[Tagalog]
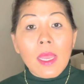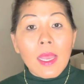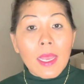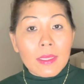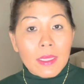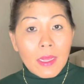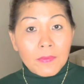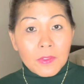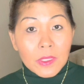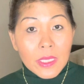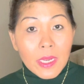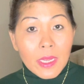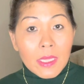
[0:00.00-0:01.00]
At after
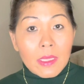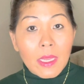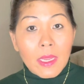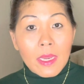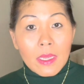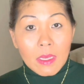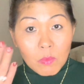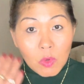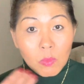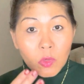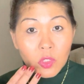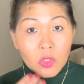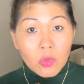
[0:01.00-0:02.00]
that ay
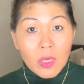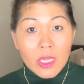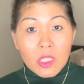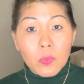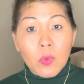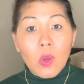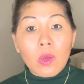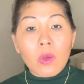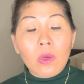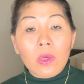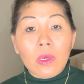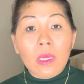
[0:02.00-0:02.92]
nagmo-moisturize po ako.